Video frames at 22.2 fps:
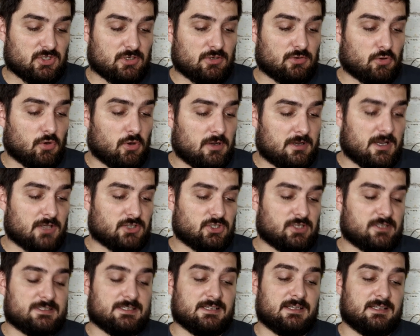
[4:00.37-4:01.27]
же, кто
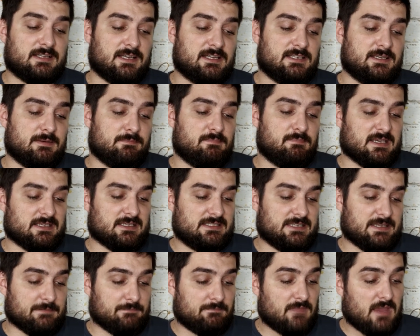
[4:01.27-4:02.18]
окажется на третьем
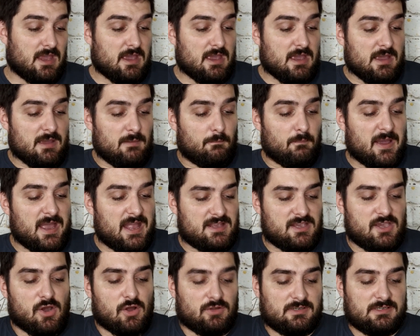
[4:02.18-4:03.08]
месте.
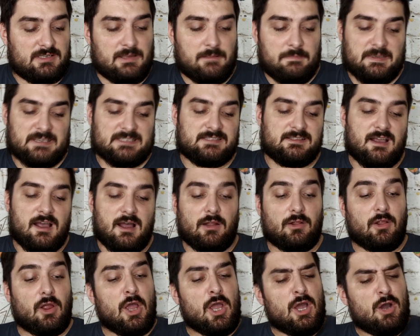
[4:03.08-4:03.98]
Мэн Йонг
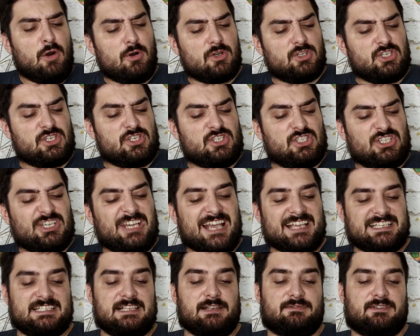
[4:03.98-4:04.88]
написал, «Очень
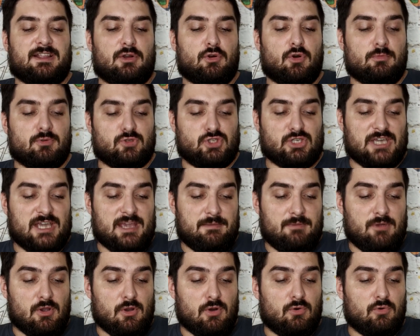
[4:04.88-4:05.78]
счастлив такому
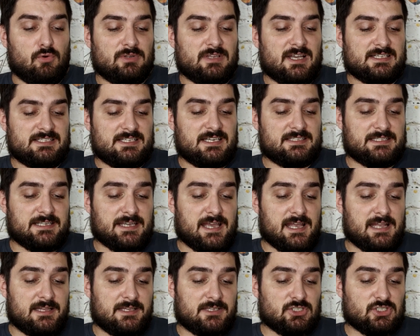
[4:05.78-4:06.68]
жребию. У нас есть
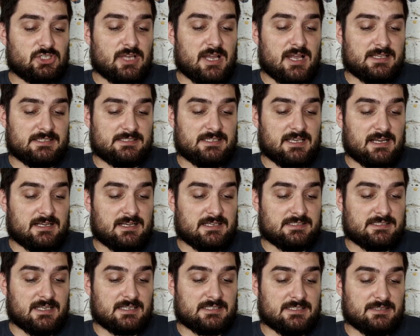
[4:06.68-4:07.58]
реальный шанс
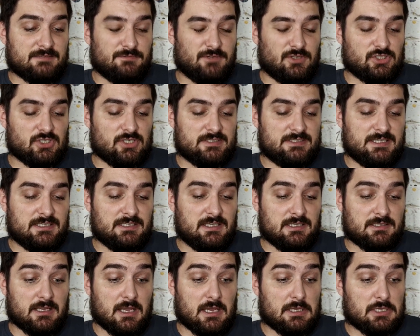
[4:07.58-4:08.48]
оказаться выше
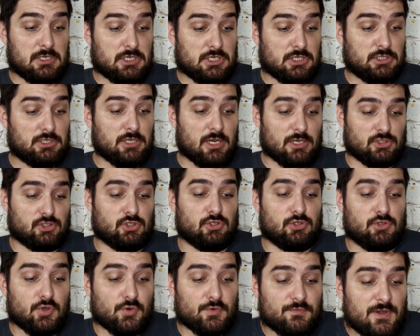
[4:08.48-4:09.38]
«Зенита» и
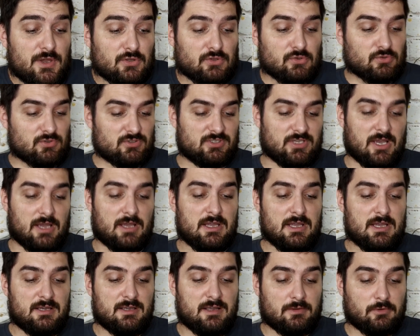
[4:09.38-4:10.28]
даже «Ювентуса»,
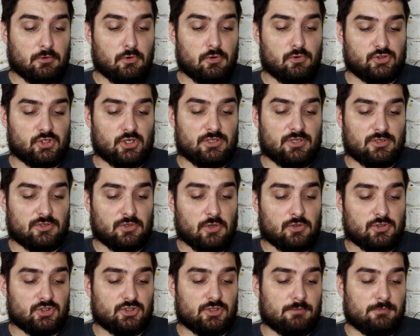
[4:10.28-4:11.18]
который уже не
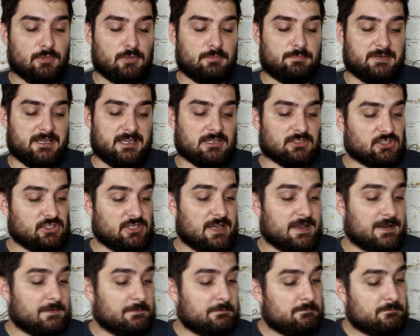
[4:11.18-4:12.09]
тот, что был
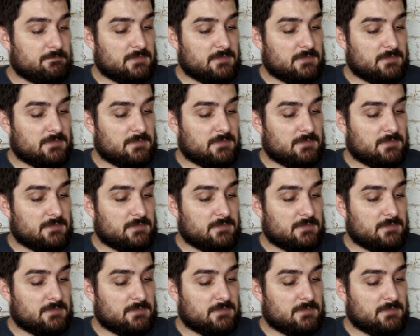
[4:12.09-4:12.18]
прежде».